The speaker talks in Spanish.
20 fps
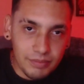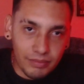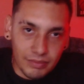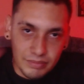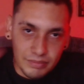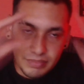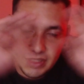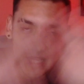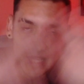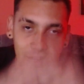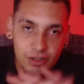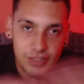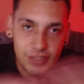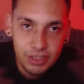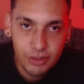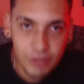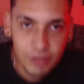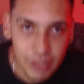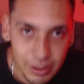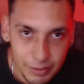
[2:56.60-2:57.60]
ya los dejo
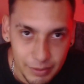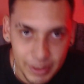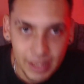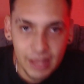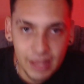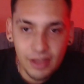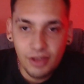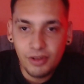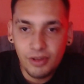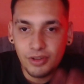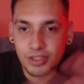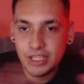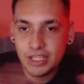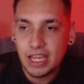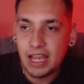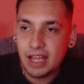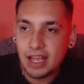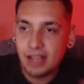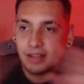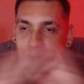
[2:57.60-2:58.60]
con el video,
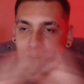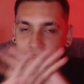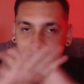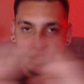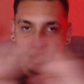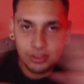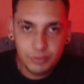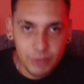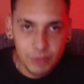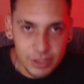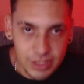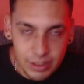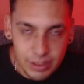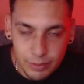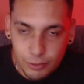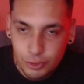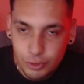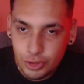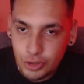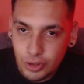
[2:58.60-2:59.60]
ya, ya los molesté
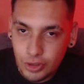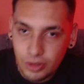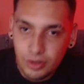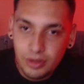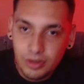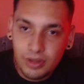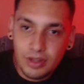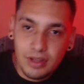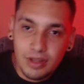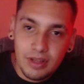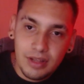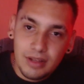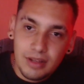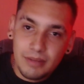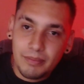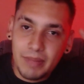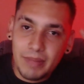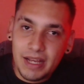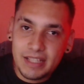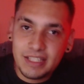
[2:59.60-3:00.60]
mucho.
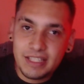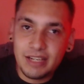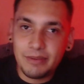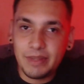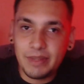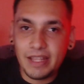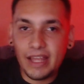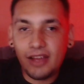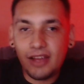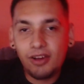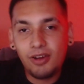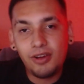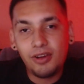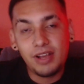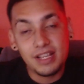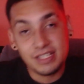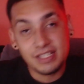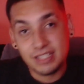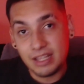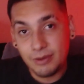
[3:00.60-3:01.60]
vence el video,
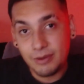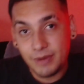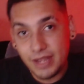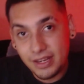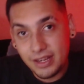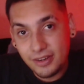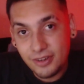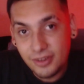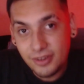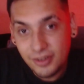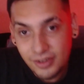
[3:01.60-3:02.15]
está bueno.